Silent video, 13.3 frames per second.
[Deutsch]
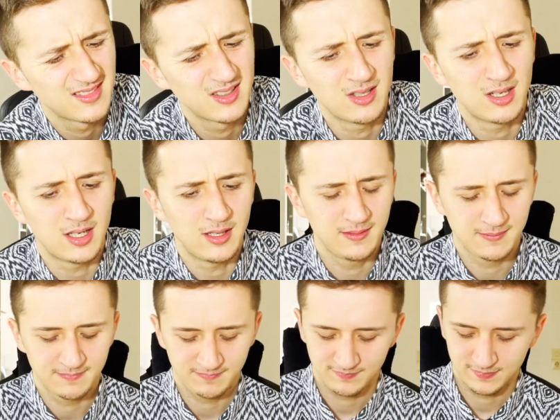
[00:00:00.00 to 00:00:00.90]
Oh. Ah.
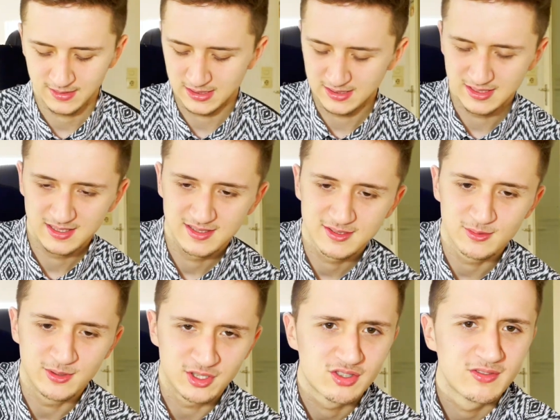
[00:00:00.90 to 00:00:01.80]
So,
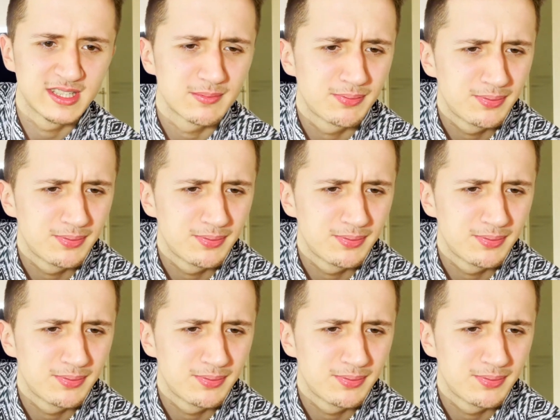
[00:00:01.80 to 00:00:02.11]
jetzt schwitzt.